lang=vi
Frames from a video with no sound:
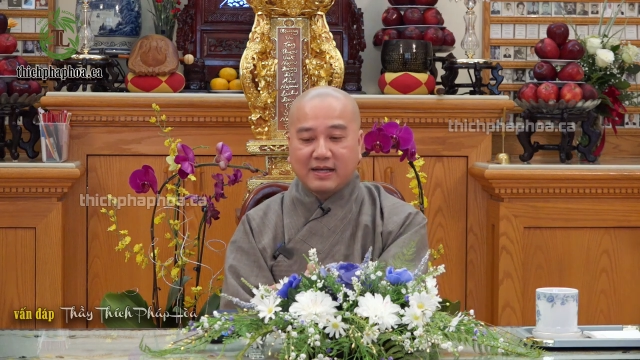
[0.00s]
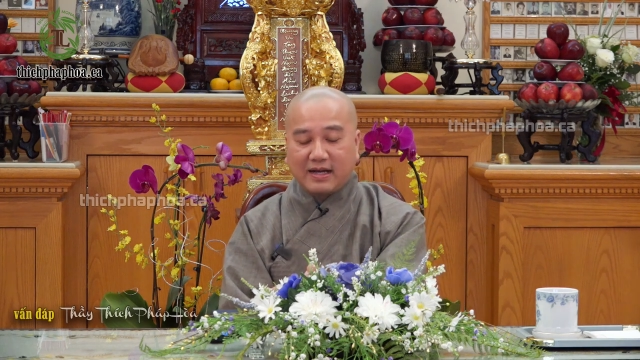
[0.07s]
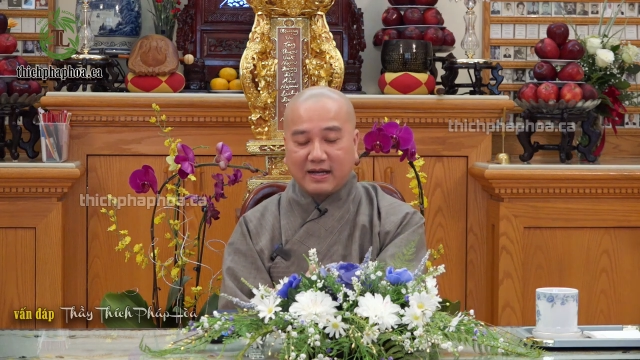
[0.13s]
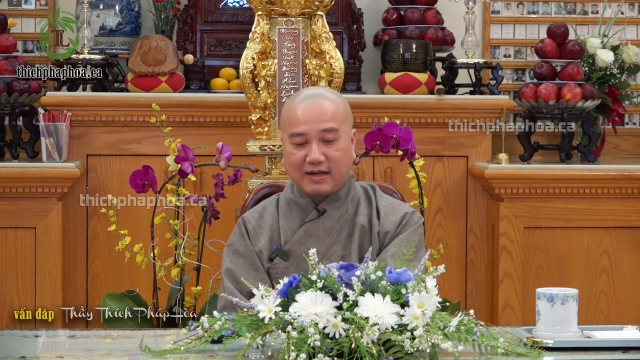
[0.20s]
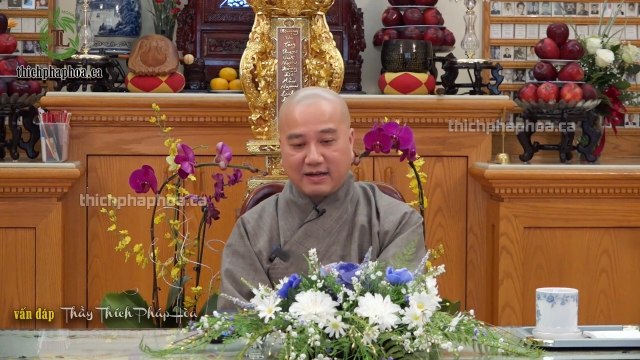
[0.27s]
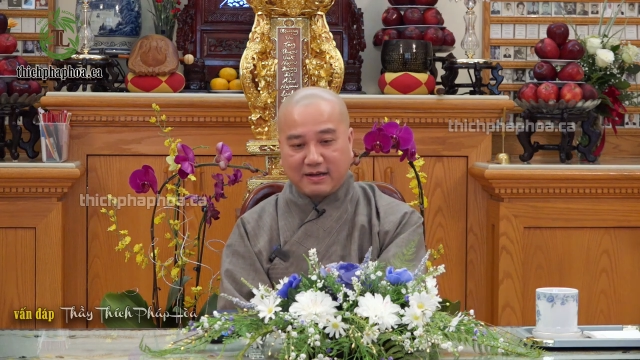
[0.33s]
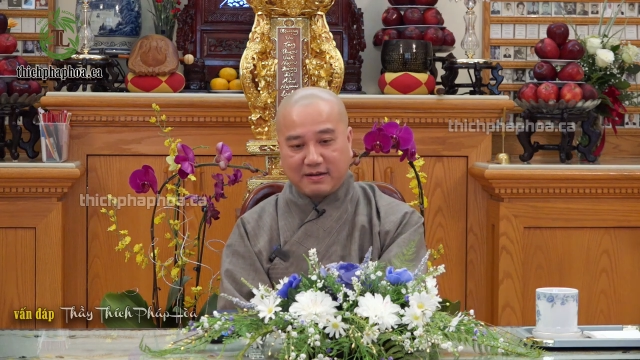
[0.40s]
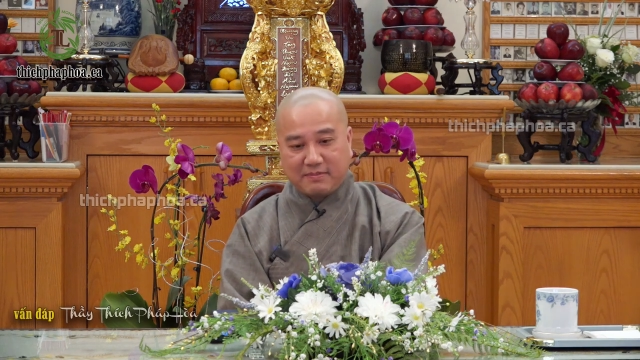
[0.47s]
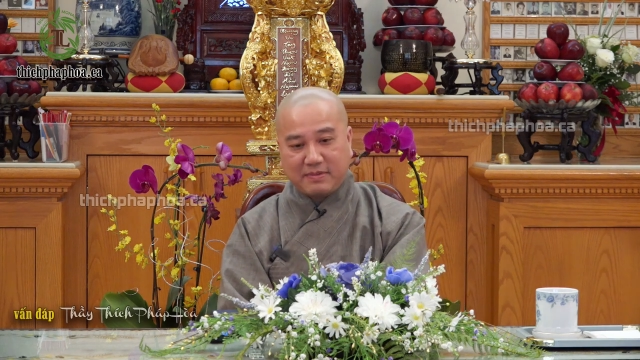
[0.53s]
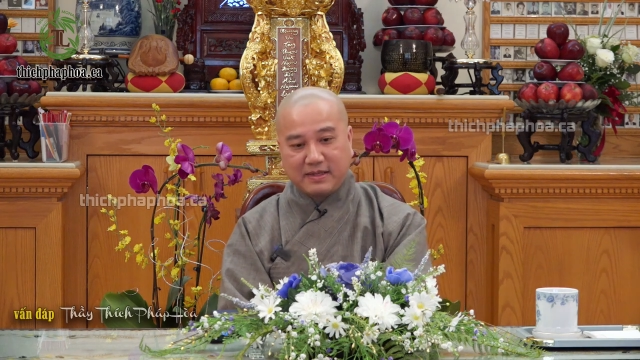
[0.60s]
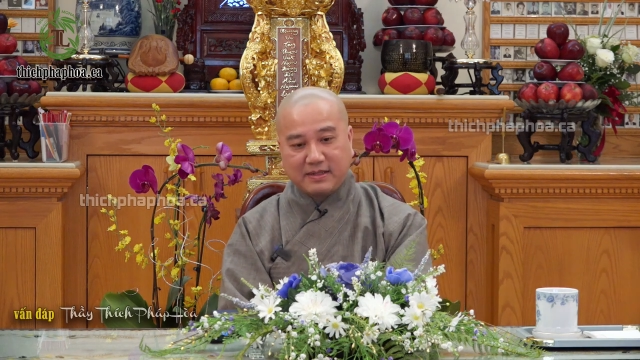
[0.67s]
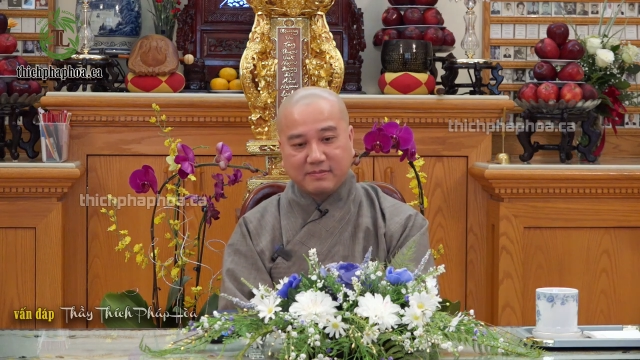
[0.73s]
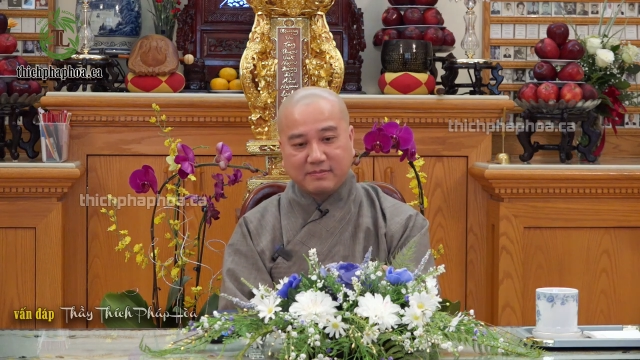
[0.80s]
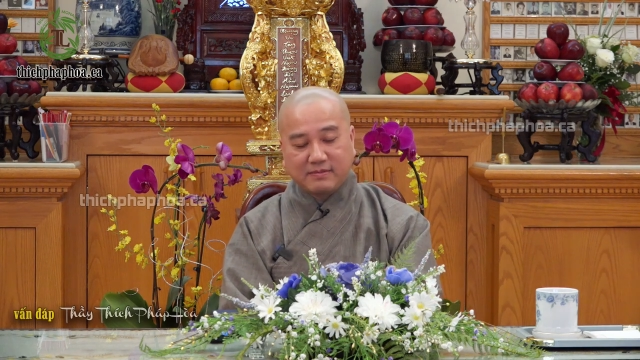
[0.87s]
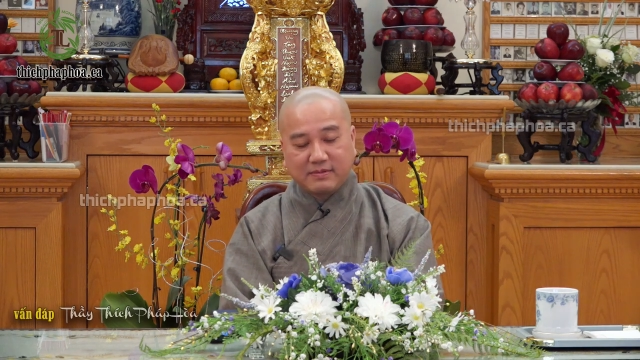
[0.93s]
à,
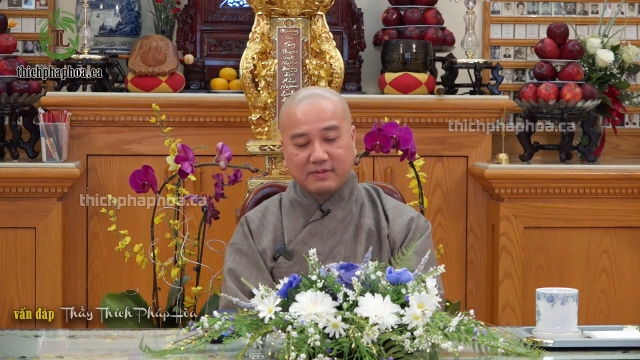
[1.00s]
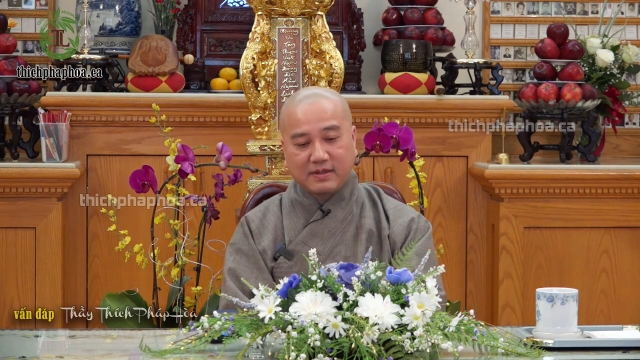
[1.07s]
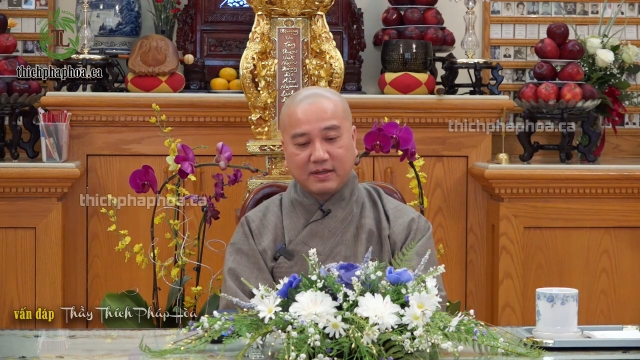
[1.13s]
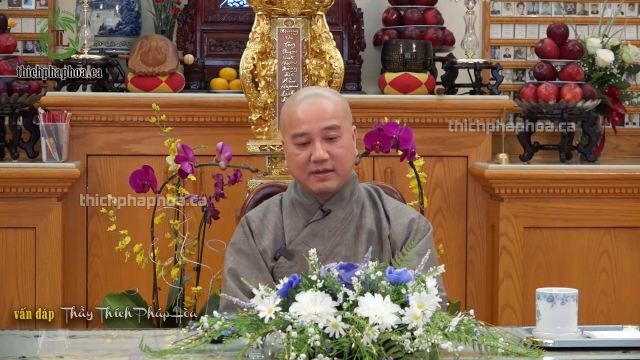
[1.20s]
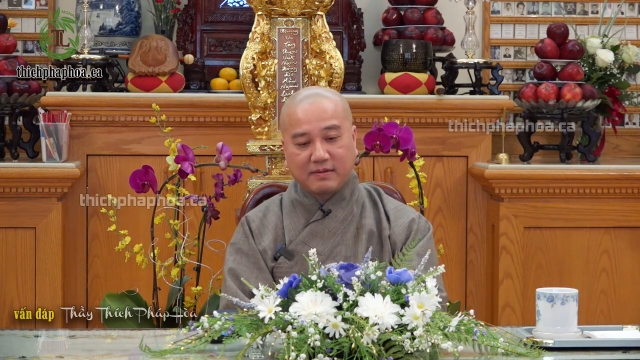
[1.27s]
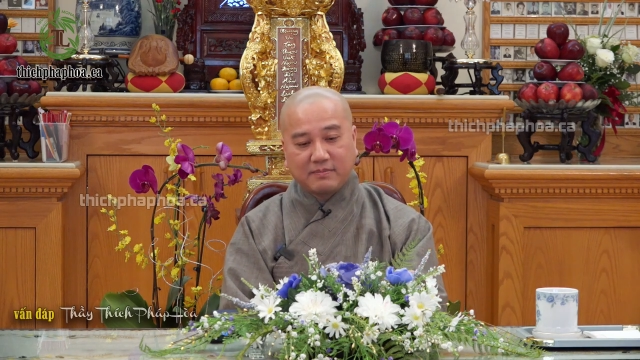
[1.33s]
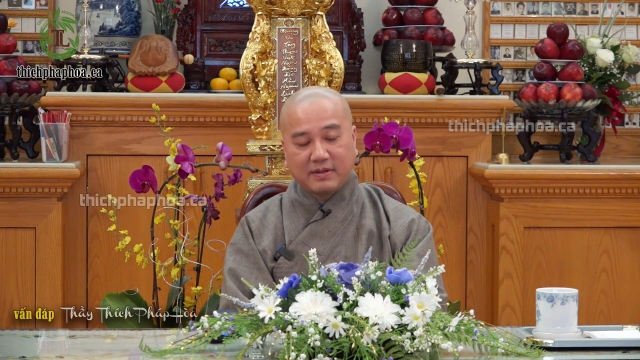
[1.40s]
mình à,